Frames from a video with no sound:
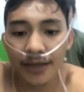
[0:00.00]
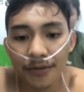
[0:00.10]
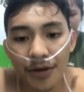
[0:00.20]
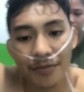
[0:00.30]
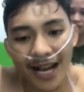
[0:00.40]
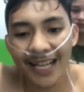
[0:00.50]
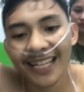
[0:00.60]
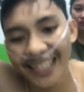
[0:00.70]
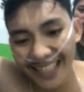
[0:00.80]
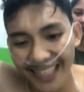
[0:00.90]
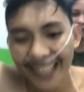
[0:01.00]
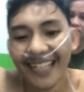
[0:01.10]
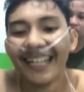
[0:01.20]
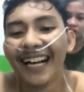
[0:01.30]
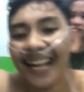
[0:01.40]
mama,
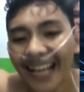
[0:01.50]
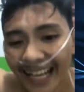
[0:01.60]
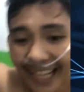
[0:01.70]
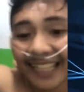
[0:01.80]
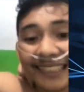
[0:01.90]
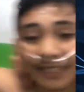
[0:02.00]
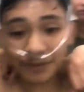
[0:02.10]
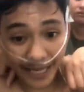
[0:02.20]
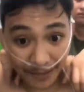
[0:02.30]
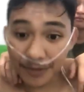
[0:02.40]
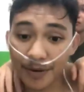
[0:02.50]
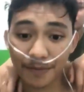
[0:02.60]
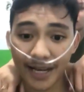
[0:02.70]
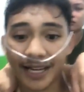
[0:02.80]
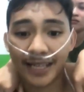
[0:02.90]
tetap sayang papa, papa.
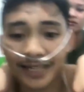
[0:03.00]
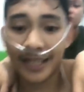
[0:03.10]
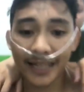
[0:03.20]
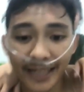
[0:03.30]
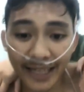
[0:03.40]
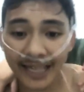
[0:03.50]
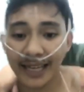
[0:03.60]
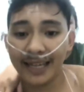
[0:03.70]
Eh,